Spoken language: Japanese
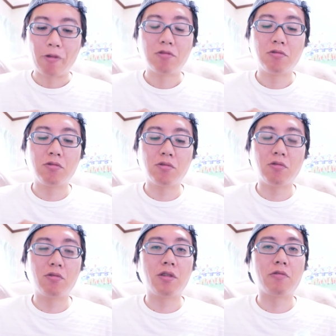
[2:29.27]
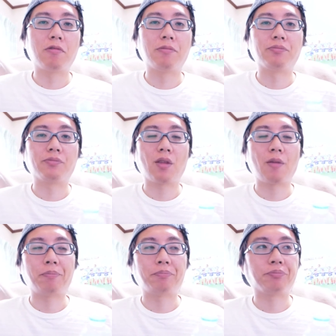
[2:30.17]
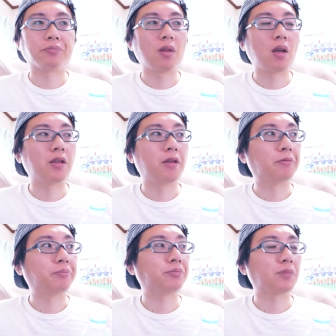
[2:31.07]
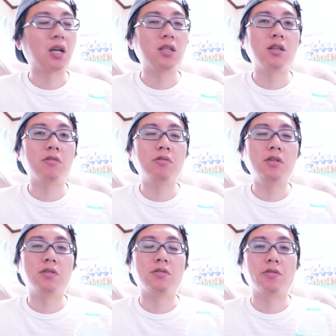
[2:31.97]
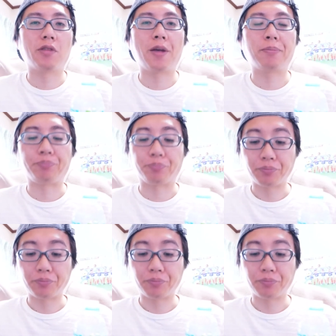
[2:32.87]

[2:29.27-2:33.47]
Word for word: 相当ね、こう、なんだろう。味が濃いんですよね。